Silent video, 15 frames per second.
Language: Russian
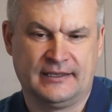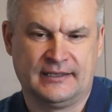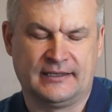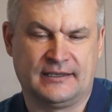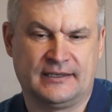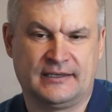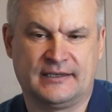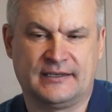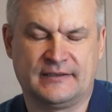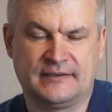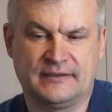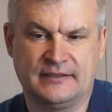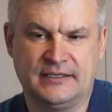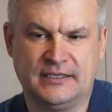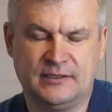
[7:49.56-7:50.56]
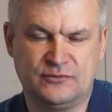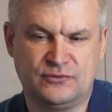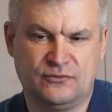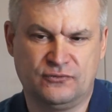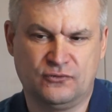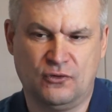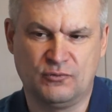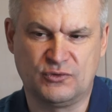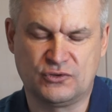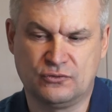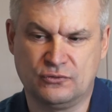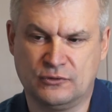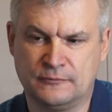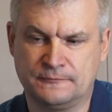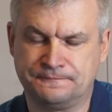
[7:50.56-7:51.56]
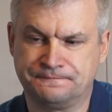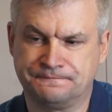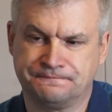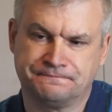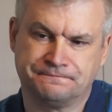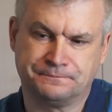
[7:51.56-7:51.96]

Э, дело все в том, что